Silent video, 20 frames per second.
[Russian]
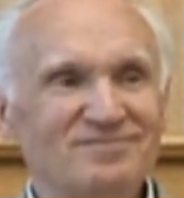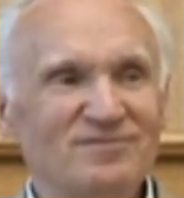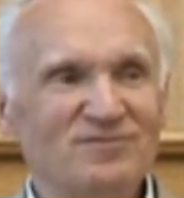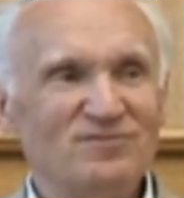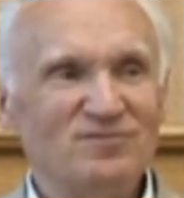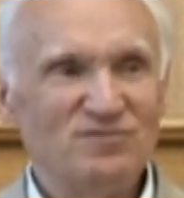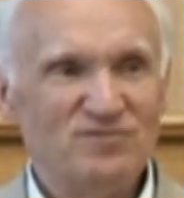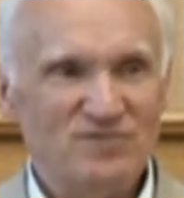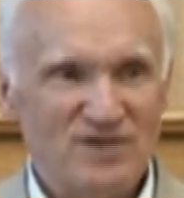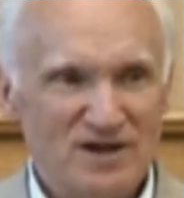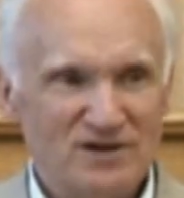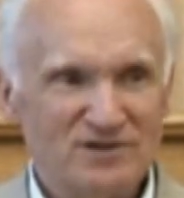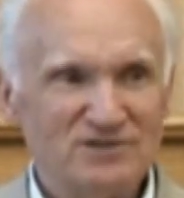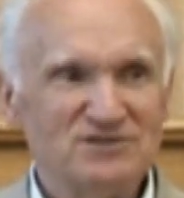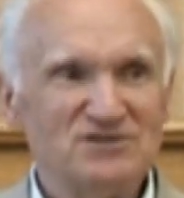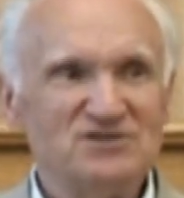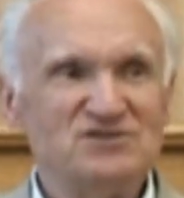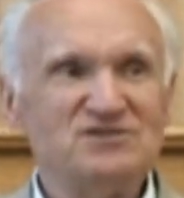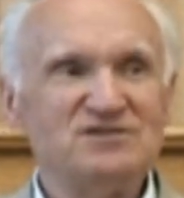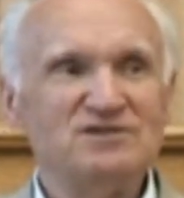
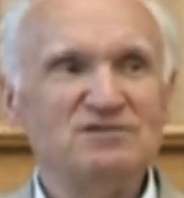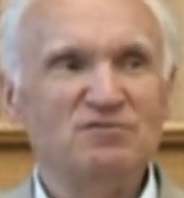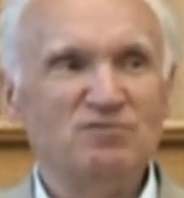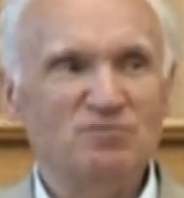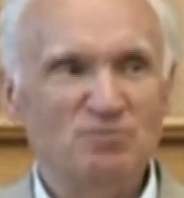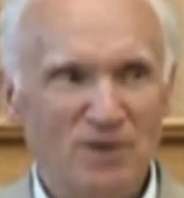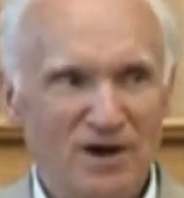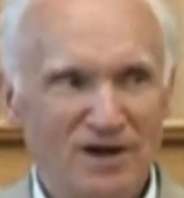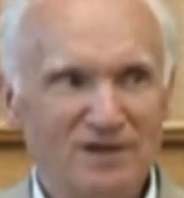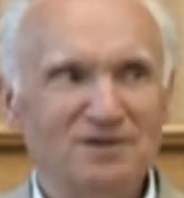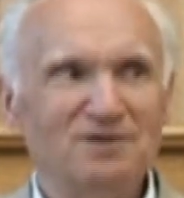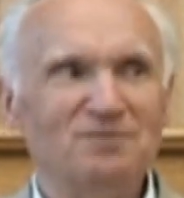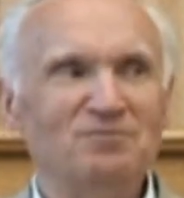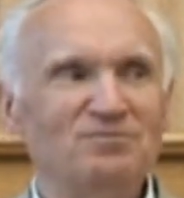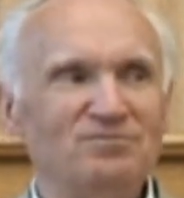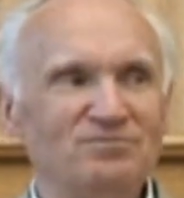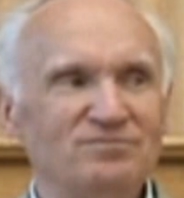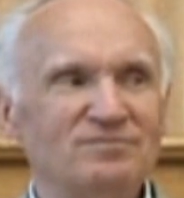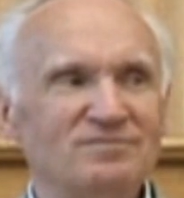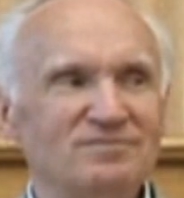Верности в малом.
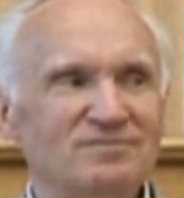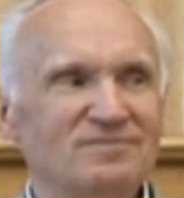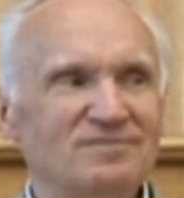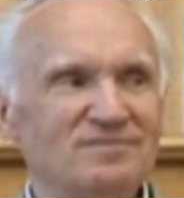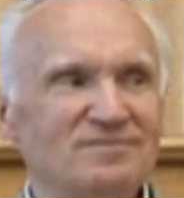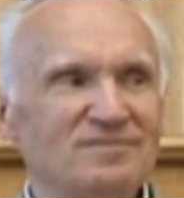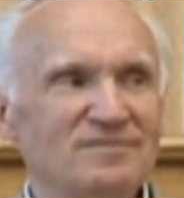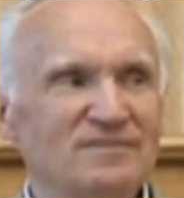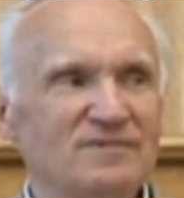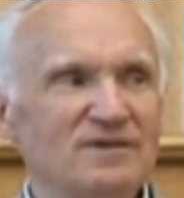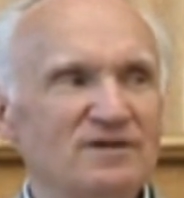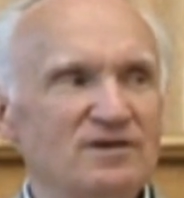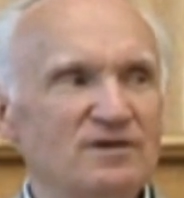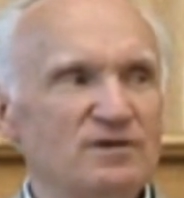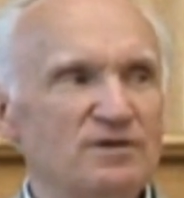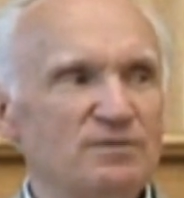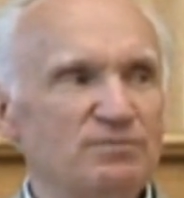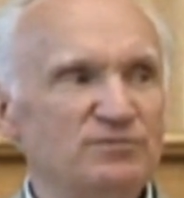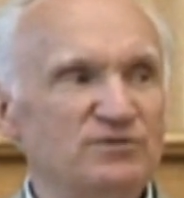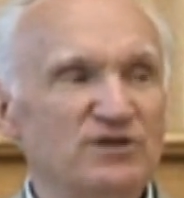
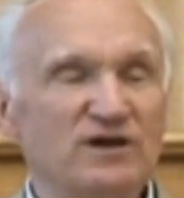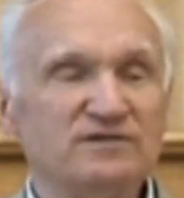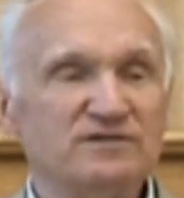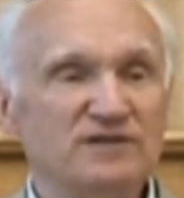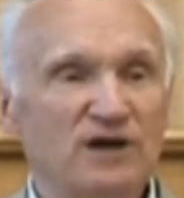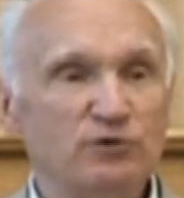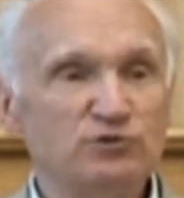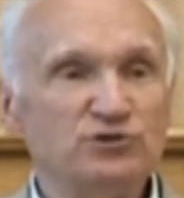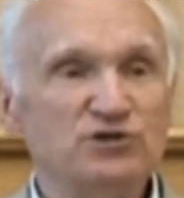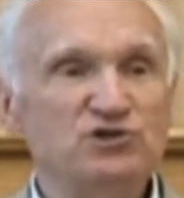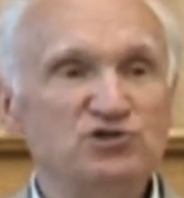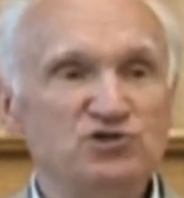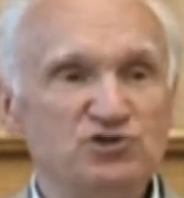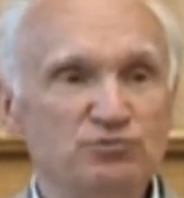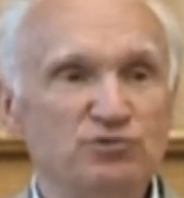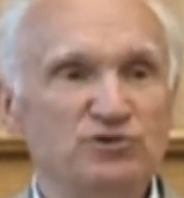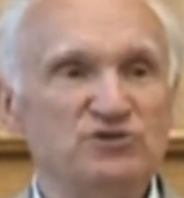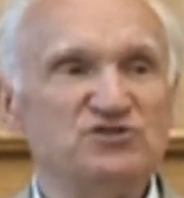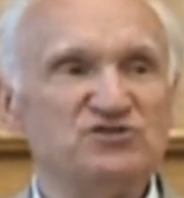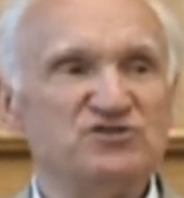Тогда уже
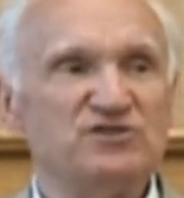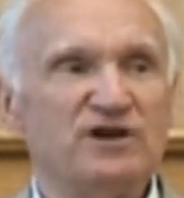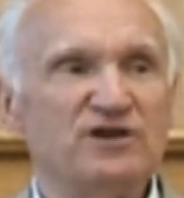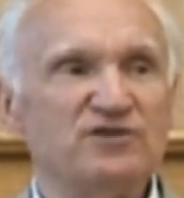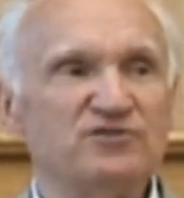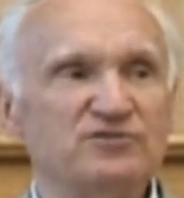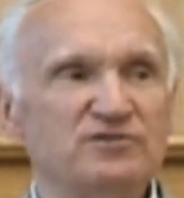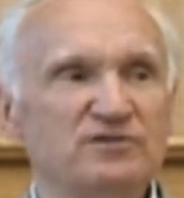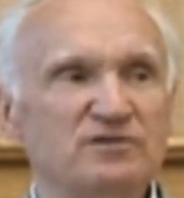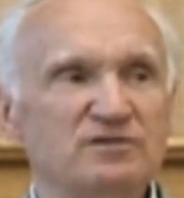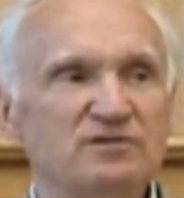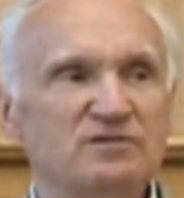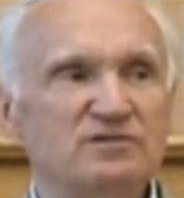ничего не страшно.